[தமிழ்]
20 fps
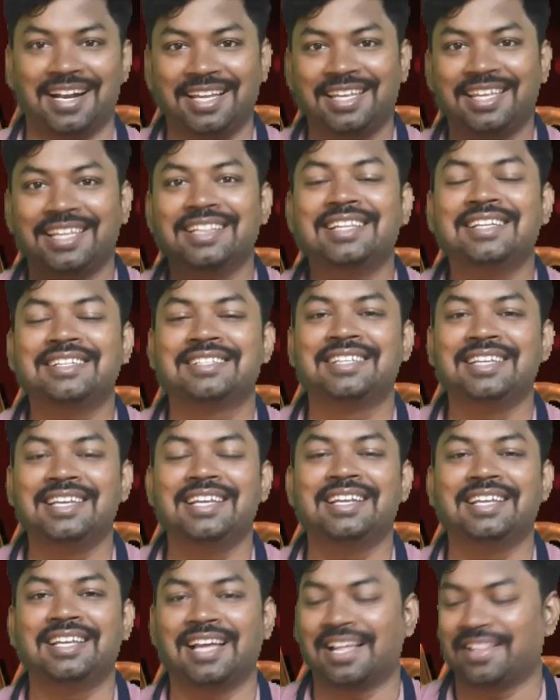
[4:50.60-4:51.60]
எனக்கு இந்த
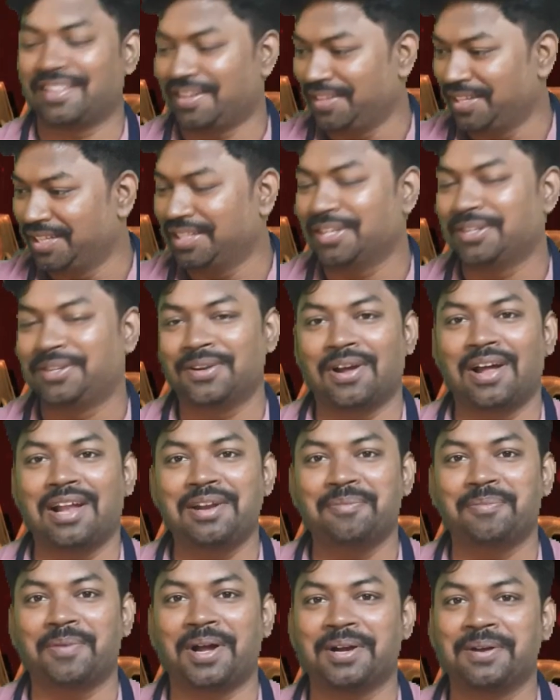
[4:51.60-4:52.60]
சீனு அதாவது இந்த
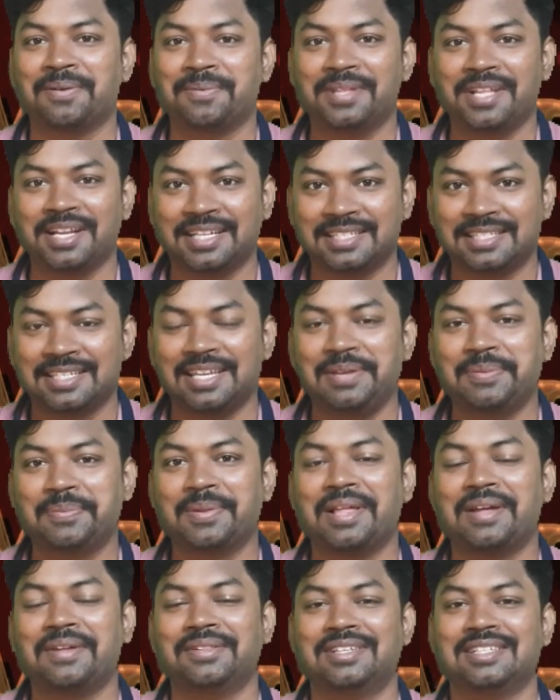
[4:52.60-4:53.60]
ஷார்ட்டை பார்க்கும்போது எனக்கு
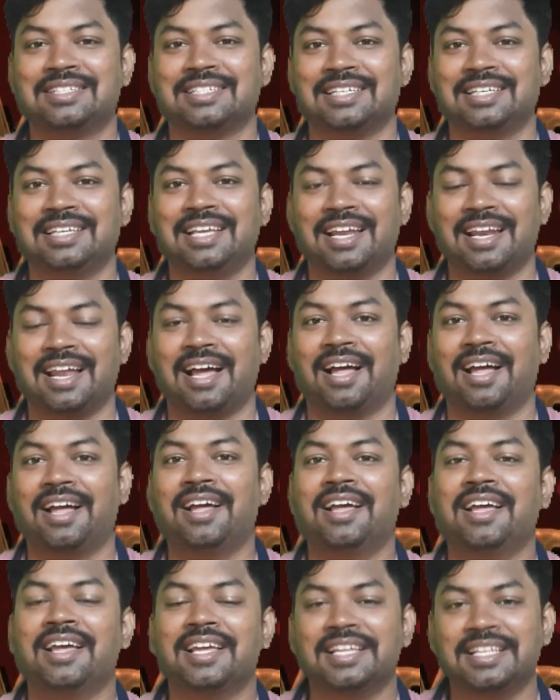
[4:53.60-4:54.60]
சிரிப்பு தான் வந்துச்சு ஏன்னா
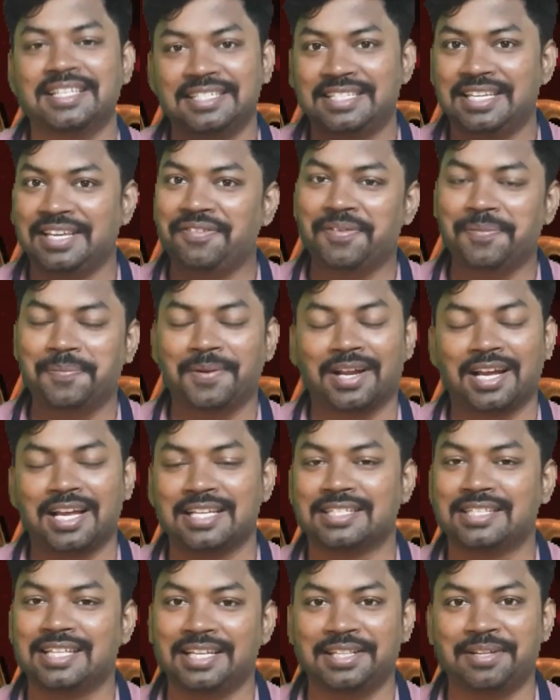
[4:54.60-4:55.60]
ஜிவி
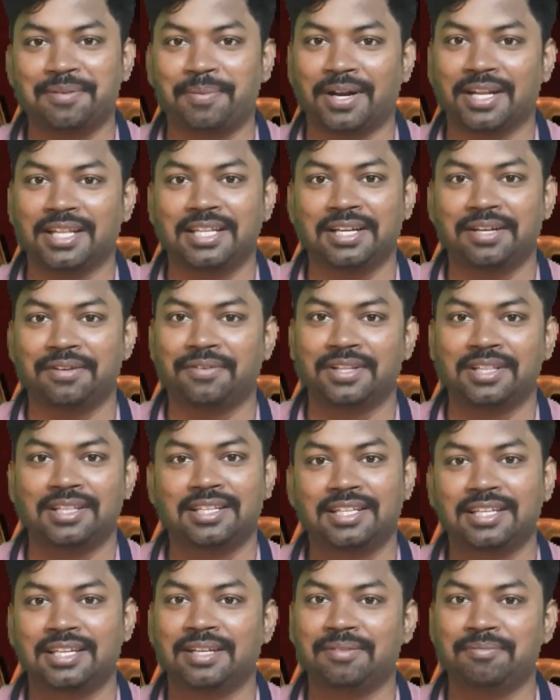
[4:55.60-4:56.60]
பிரகாஷ் தான் இந்த படத்துக்கு
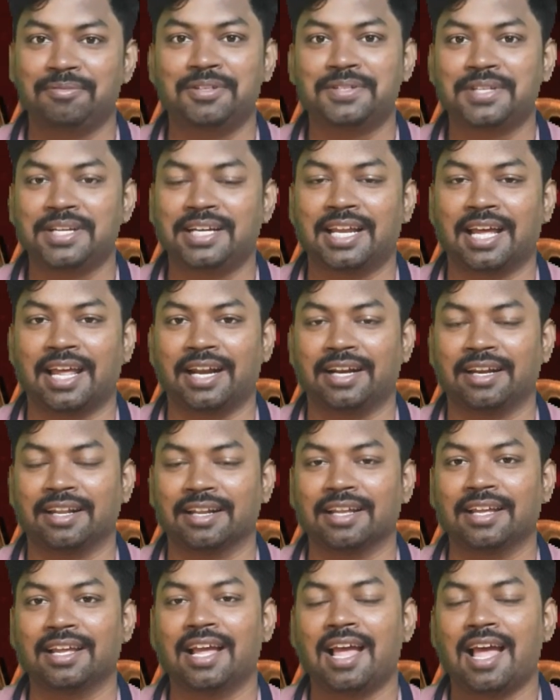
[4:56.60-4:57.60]
வந்து மியூசிக்
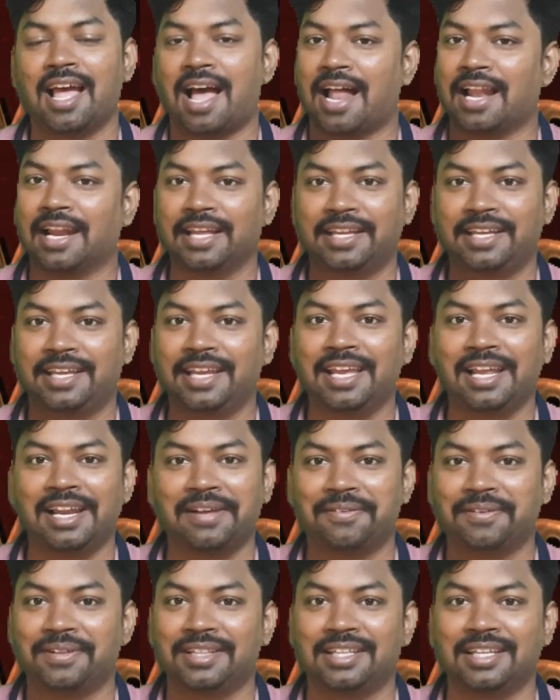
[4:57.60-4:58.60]
டைரக்டரு ஆனால்
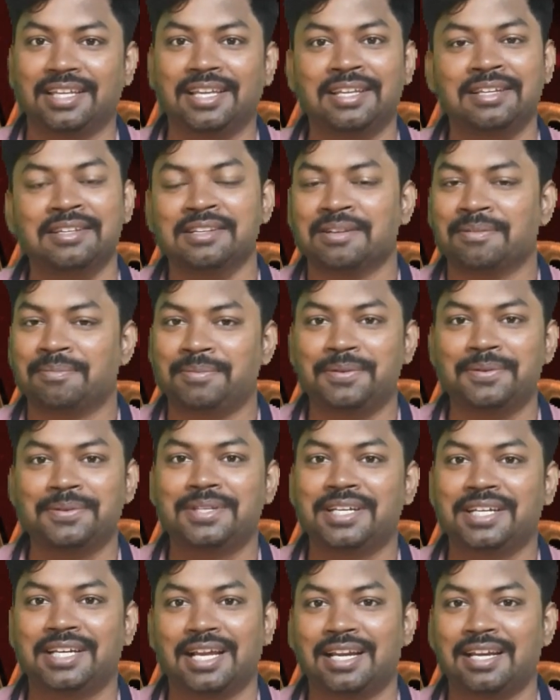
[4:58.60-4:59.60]
கீழே வந்து
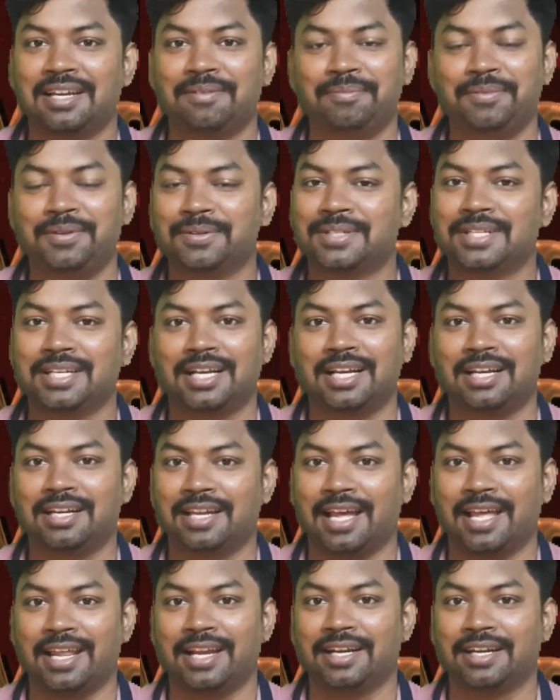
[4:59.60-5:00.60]
மியூசிக்கல் மியூசிக்கல்
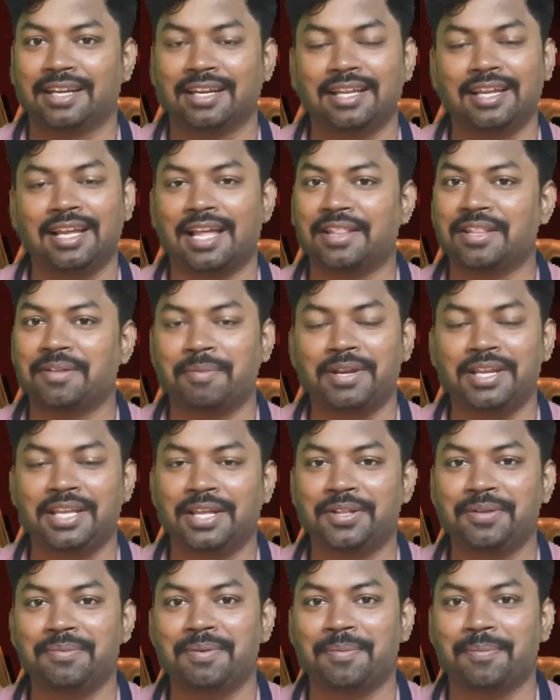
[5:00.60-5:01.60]
டைரக்டரு அந்த மாதிரி
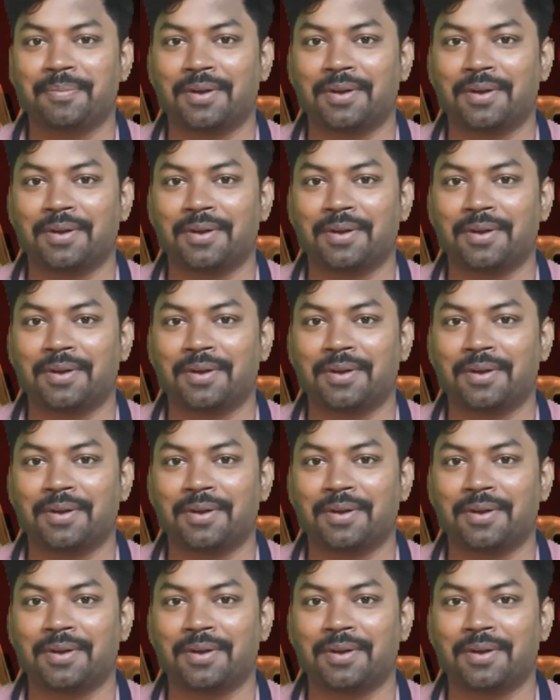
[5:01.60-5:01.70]
எதுவுமே